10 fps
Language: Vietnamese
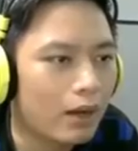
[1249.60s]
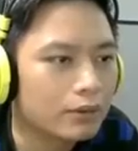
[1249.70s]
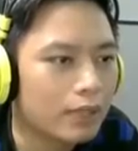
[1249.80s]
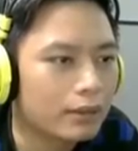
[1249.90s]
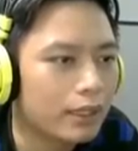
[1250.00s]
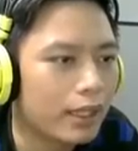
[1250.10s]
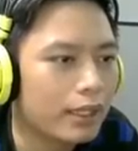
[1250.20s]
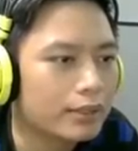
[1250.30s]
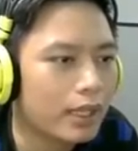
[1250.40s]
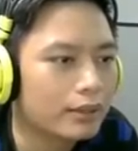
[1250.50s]
xào Giật
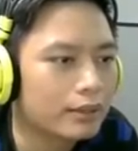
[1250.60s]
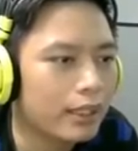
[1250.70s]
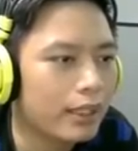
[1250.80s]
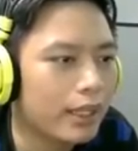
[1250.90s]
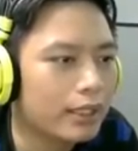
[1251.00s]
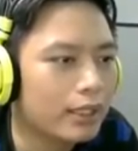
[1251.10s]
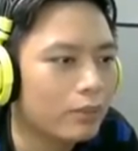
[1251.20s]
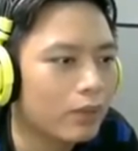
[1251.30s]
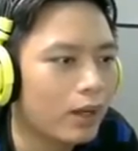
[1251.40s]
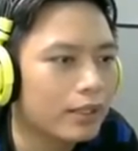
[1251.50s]
Tilly, giật Tilly
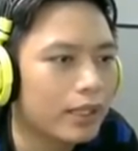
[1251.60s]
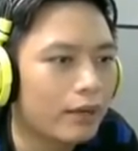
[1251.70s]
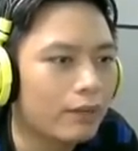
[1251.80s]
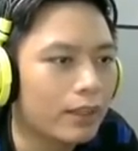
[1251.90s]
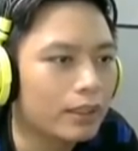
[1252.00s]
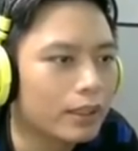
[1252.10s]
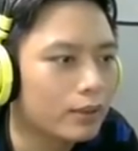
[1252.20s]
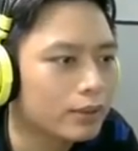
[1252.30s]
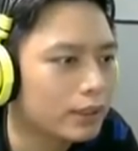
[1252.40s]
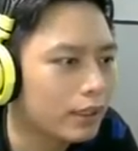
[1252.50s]
không nói được Mất đi cái
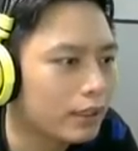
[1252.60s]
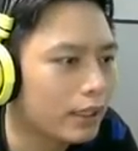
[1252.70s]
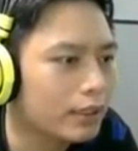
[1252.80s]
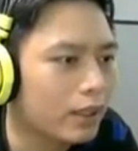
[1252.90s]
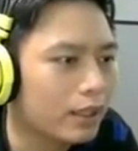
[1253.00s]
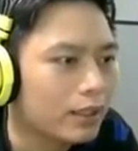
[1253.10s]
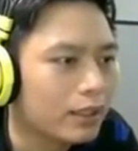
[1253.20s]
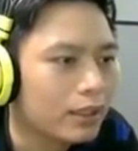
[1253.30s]
hồi sinh đến từ Tilly rồi